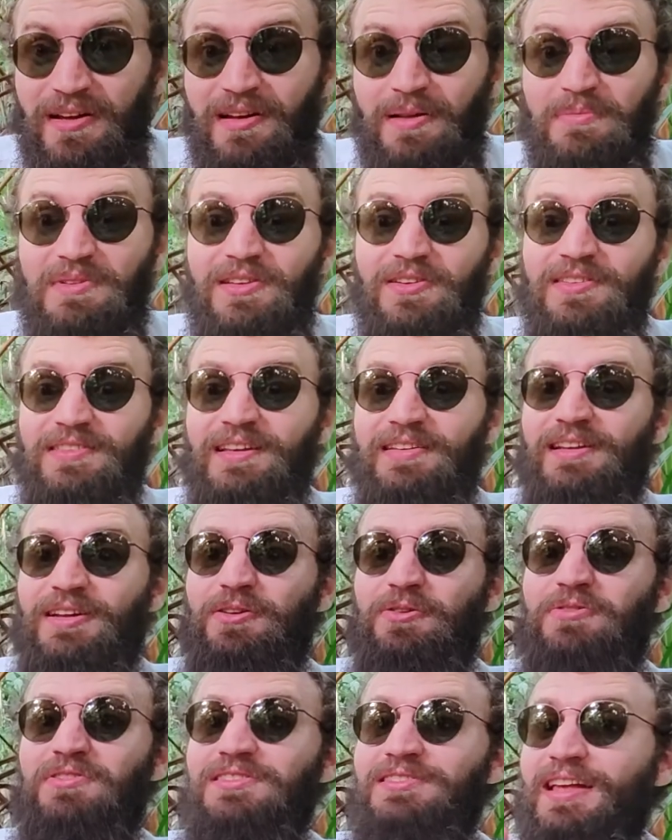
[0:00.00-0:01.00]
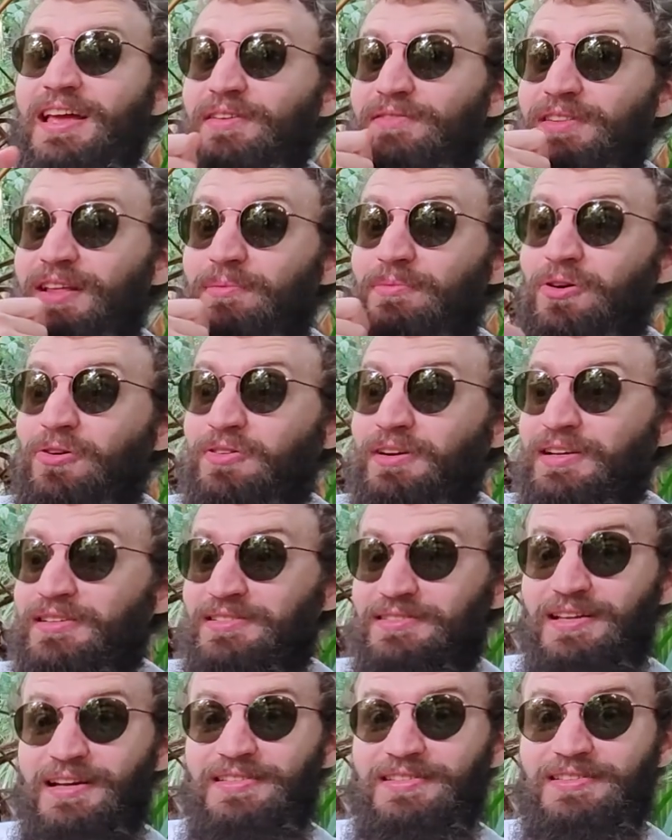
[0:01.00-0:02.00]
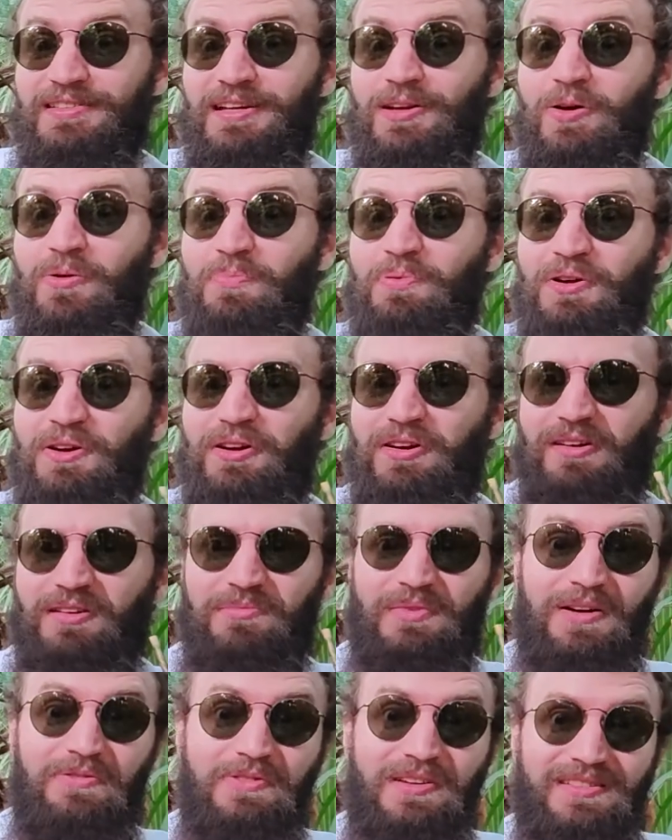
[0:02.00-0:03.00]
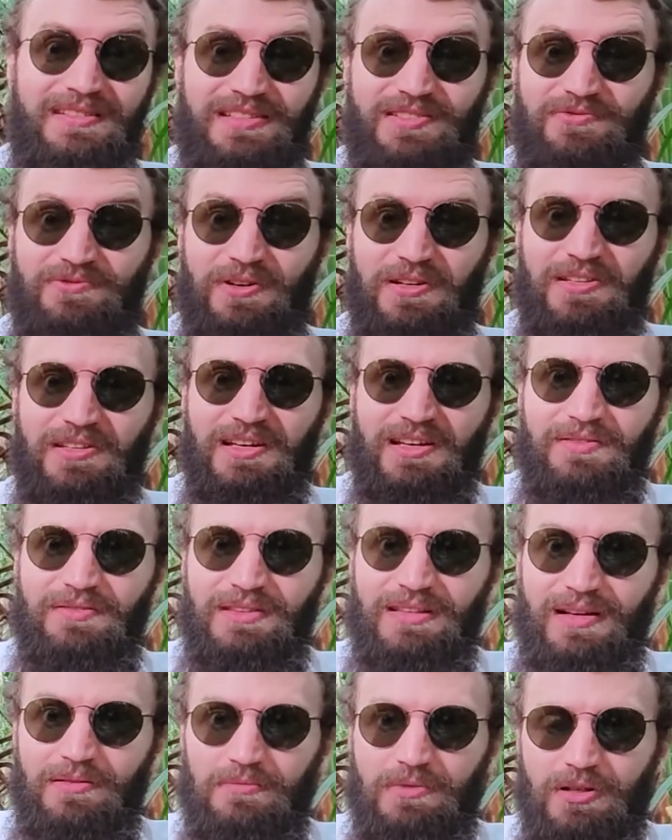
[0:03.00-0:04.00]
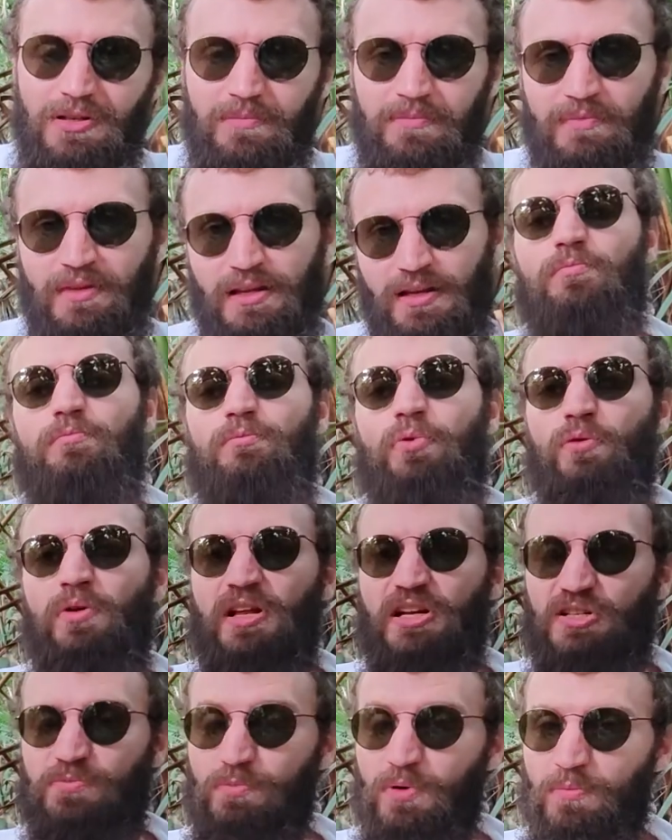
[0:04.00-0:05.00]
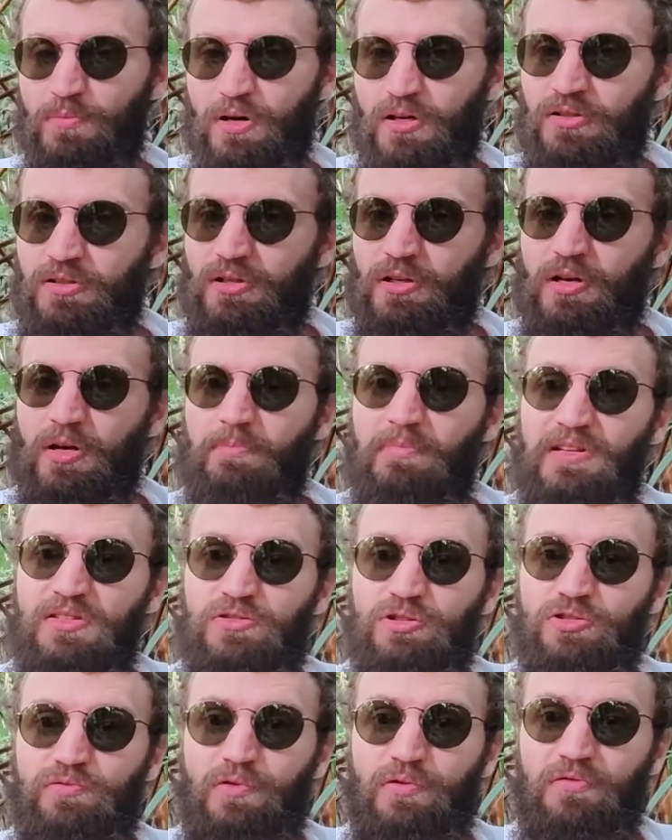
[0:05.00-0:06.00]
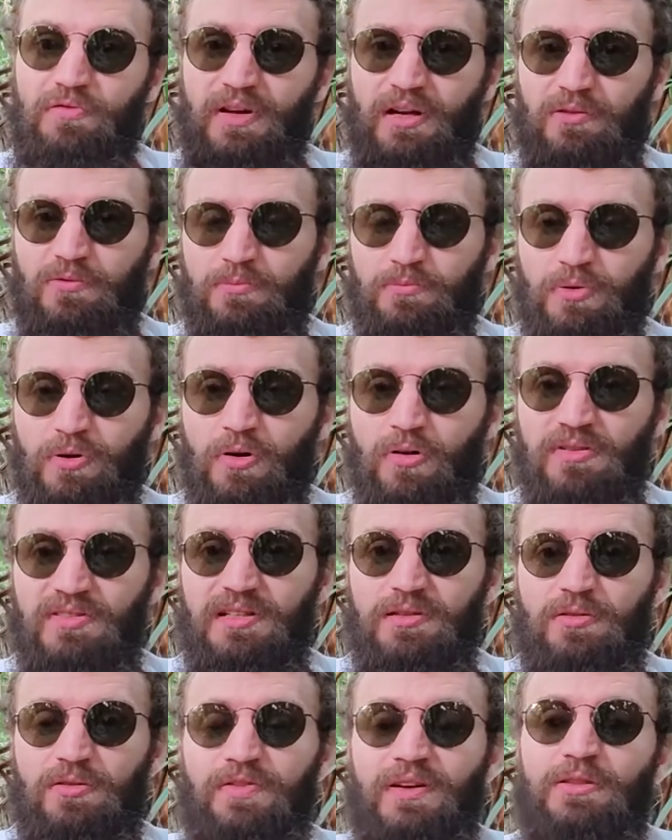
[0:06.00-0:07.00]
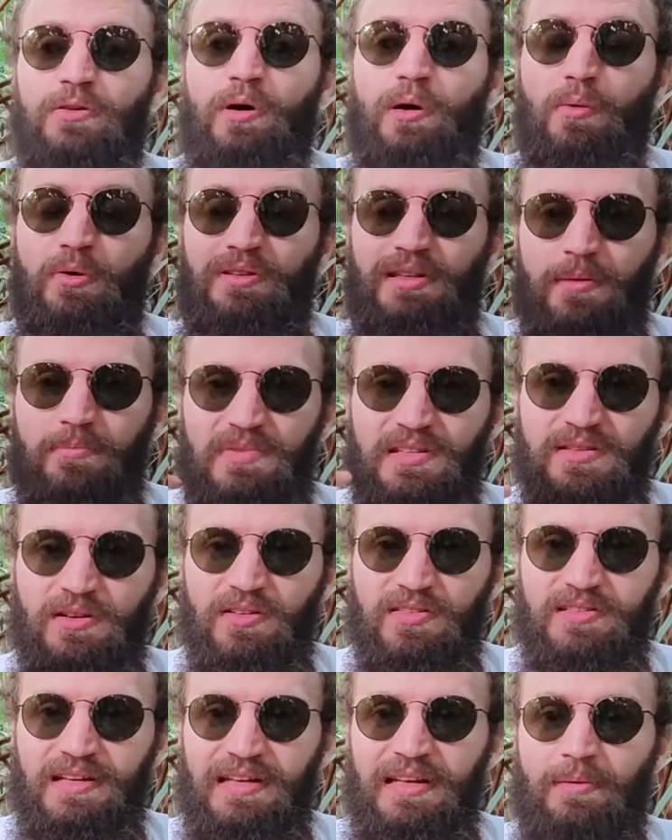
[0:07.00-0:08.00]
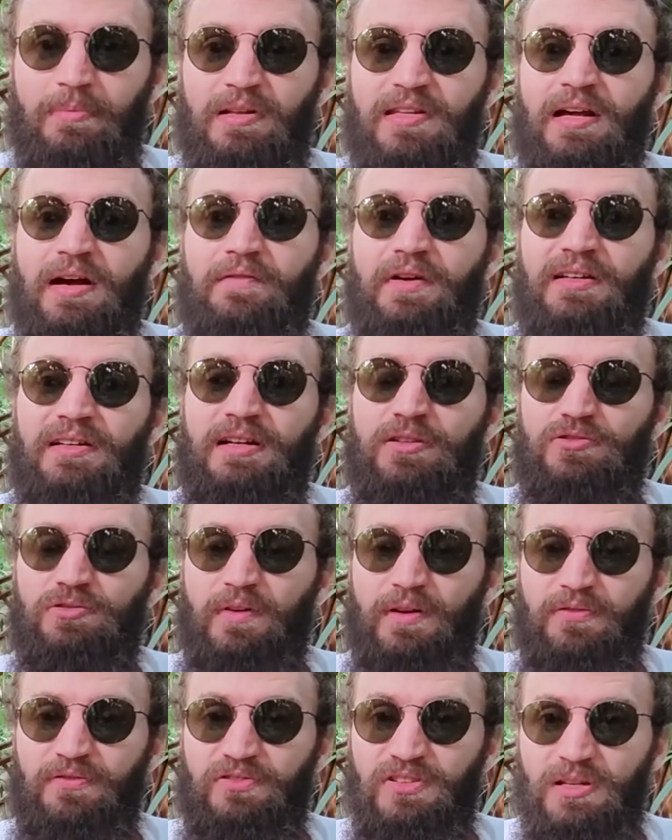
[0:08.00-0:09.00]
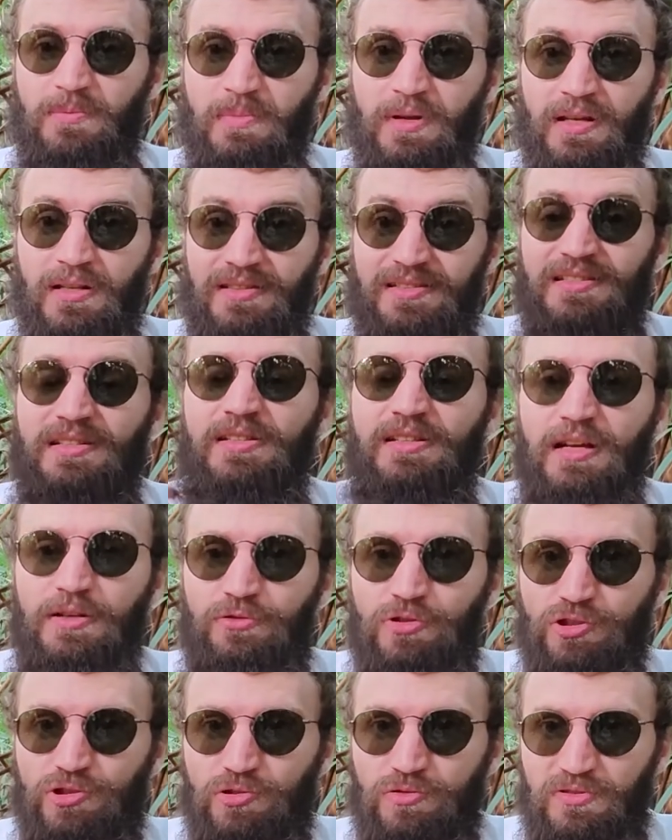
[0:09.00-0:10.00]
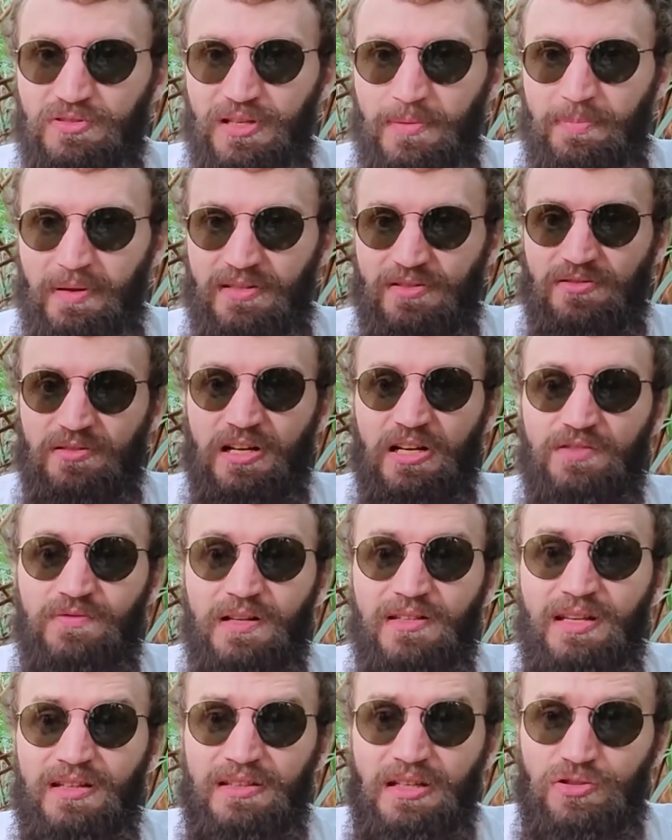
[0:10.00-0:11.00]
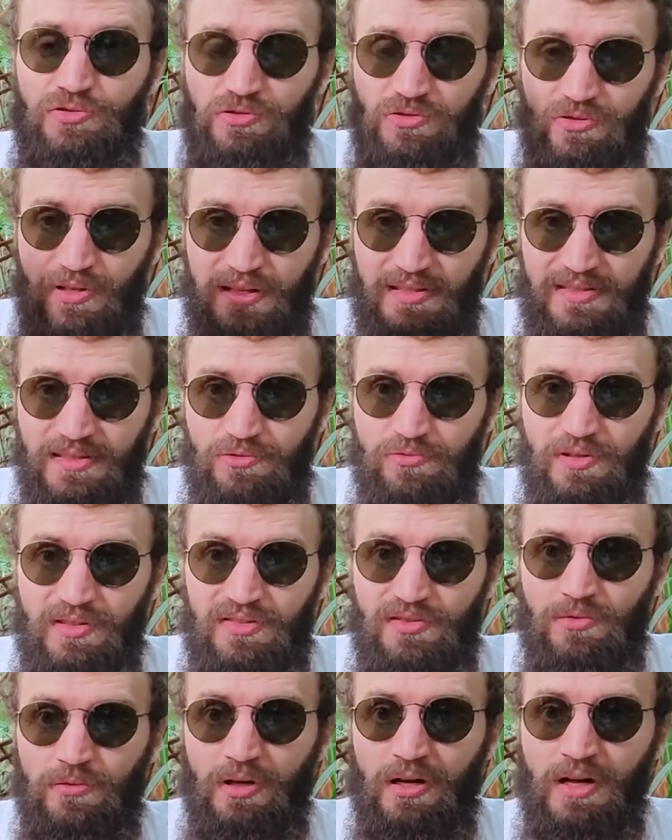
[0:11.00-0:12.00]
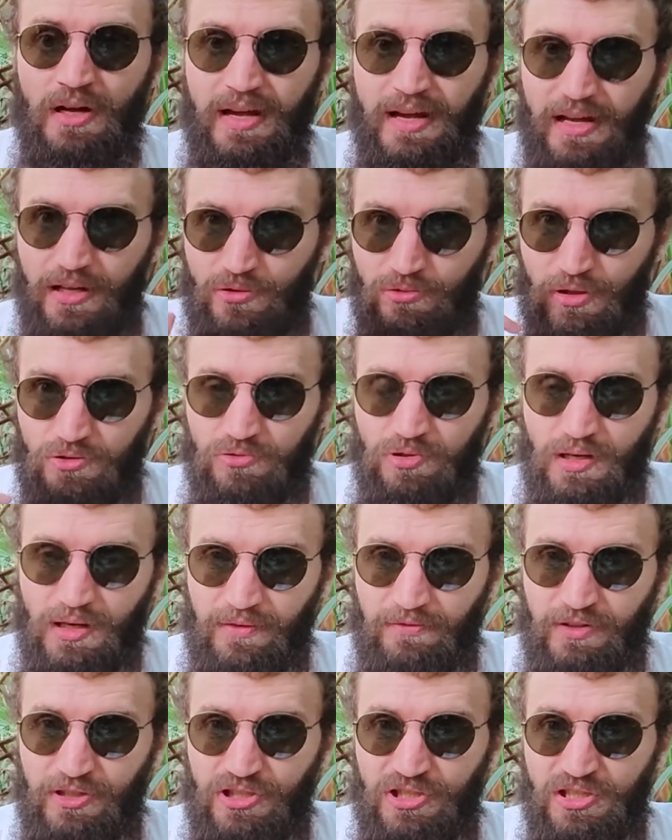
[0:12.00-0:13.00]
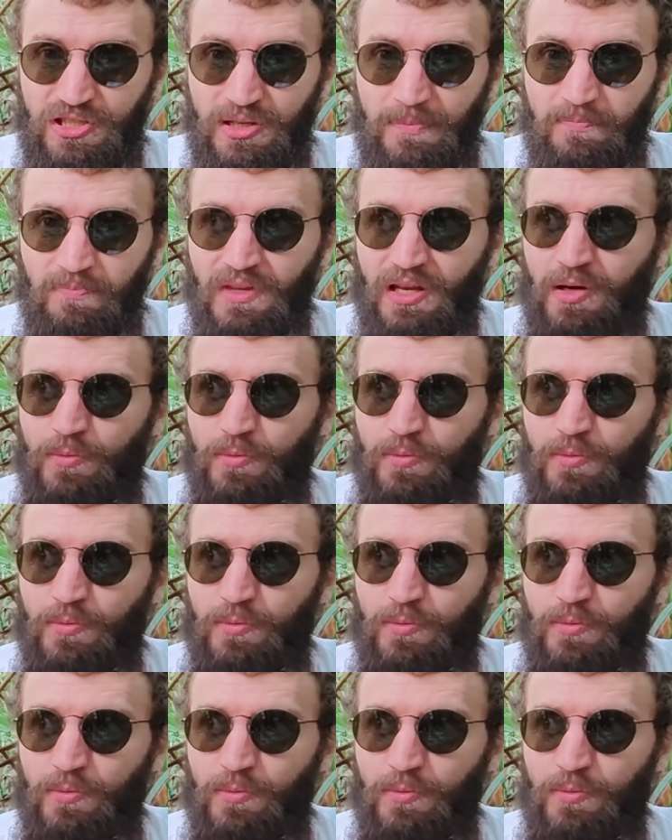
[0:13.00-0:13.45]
la mise en scène, elle le disait, évidemment. Elle disait que c'était l'empereur. Ah bah oui, ça se voyait, évidemment. Bon, là, je me moque, mais ce que je veux vous faire comprendre, c'est qu'en fait, normalement, ta mise en scène, la manière avec laquelle tu vas filmer, dit quelque chose des personnages, va dire quelque chose de la situation, et toi, tu réfléchis